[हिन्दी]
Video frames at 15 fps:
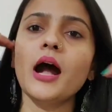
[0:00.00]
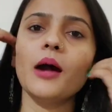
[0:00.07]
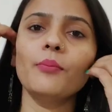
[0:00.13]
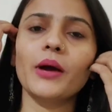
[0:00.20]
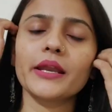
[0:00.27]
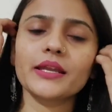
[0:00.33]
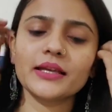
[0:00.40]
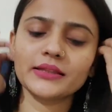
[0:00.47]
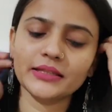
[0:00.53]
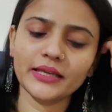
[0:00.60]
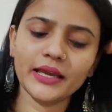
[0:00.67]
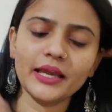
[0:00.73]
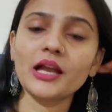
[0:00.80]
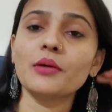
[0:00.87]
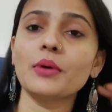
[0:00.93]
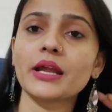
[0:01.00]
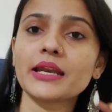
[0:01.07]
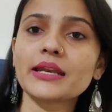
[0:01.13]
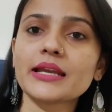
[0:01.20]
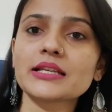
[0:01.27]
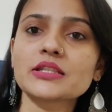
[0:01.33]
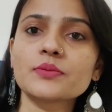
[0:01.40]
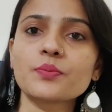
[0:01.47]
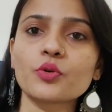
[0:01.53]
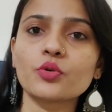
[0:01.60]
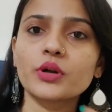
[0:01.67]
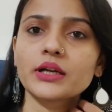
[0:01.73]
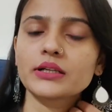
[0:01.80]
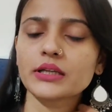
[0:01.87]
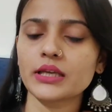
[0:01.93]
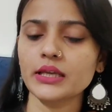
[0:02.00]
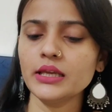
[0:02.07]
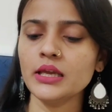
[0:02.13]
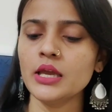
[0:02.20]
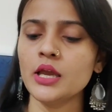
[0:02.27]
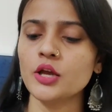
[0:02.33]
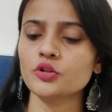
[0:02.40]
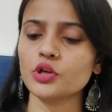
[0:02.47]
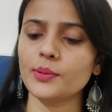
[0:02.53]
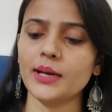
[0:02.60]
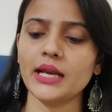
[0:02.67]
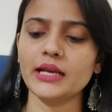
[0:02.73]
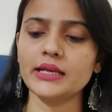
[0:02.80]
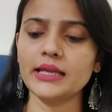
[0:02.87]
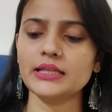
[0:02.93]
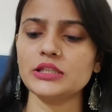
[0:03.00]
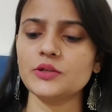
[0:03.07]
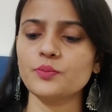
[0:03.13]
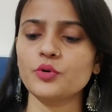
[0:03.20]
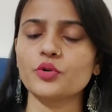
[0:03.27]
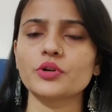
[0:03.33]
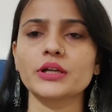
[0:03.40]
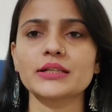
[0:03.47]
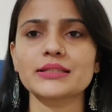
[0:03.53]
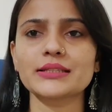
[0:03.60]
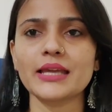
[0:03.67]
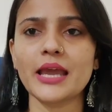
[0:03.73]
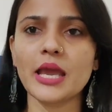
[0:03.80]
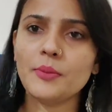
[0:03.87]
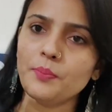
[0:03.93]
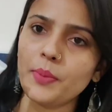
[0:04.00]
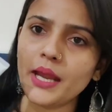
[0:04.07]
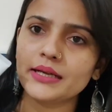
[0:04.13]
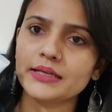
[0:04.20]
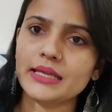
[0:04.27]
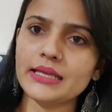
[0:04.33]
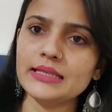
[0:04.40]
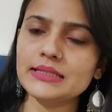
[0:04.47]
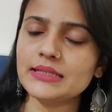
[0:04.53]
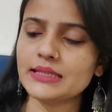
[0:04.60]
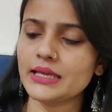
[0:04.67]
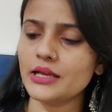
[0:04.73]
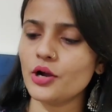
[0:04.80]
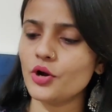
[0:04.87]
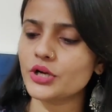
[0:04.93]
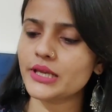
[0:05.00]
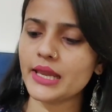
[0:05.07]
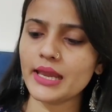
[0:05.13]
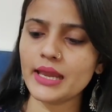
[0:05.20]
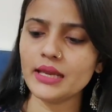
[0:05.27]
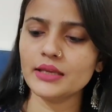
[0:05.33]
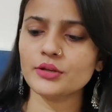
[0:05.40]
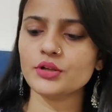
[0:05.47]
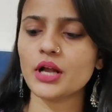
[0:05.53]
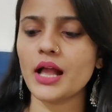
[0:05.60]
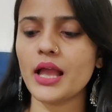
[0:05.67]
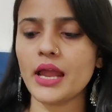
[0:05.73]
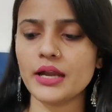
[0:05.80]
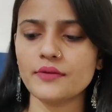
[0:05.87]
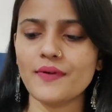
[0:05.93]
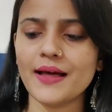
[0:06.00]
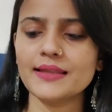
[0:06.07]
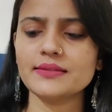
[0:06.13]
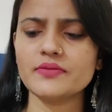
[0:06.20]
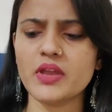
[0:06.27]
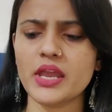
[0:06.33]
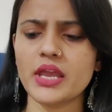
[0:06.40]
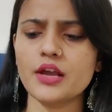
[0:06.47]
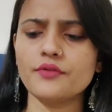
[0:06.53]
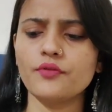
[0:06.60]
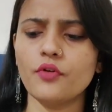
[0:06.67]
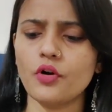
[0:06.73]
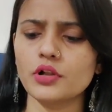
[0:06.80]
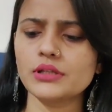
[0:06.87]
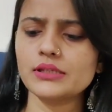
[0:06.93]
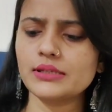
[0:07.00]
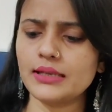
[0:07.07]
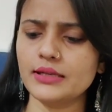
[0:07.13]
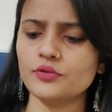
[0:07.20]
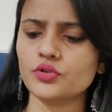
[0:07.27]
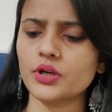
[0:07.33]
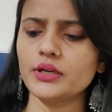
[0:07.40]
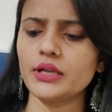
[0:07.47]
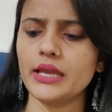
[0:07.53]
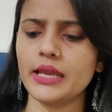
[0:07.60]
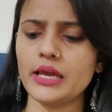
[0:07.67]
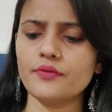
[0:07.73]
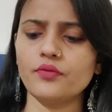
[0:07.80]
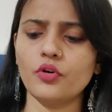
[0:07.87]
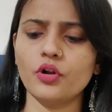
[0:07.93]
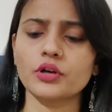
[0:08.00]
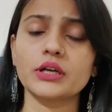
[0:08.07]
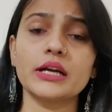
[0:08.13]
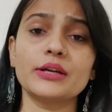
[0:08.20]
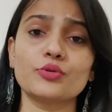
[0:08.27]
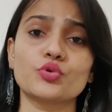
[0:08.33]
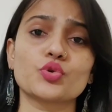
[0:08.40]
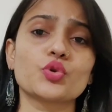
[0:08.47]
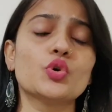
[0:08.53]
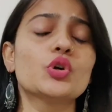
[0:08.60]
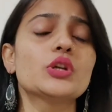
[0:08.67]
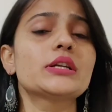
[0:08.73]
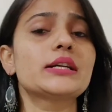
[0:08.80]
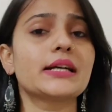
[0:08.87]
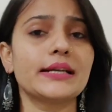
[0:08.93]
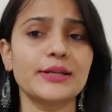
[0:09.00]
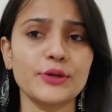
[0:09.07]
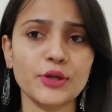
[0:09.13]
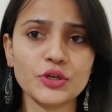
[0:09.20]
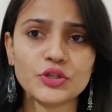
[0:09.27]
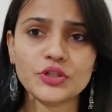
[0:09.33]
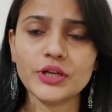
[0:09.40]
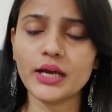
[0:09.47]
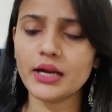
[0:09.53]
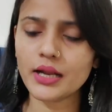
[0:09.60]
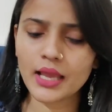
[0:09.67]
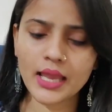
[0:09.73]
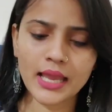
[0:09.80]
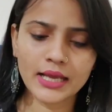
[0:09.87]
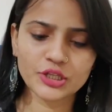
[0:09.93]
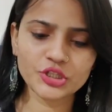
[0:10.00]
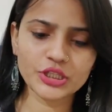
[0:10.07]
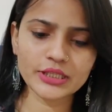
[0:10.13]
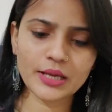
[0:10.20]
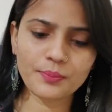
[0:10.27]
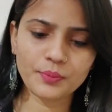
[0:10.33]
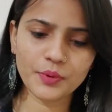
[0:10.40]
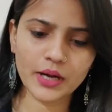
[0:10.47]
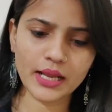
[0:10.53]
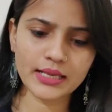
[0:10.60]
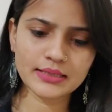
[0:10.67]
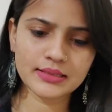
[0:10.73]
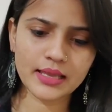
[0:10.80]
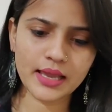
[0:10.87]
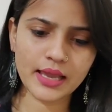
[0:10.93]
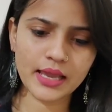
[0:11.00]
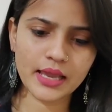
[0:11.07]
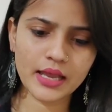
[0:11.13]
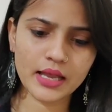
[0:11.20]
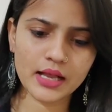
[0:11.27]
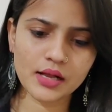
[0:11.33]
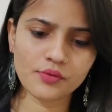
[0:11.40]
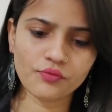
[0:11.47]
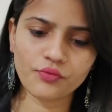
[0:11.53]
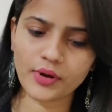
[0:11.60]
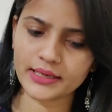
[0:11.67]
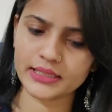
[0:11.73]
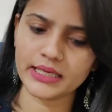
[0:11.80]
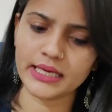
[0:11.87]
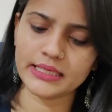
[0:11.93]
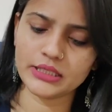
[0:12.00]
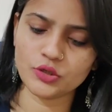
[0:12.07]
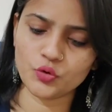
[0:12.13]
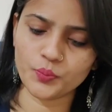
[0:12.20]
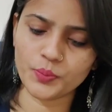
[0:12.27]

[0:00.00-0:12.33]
अब बारी आती है हमारे नेक्स्ट प्रोडक्ट की तो हमारा नेक्स्ट प्रोडक्ट है पैंटीन से और ये है इनका एडवांस हेयर फॉल सोल्यूशन हेयर फॉल कंट्रोल कंडीशनर जिसका प्राइस है वन एटी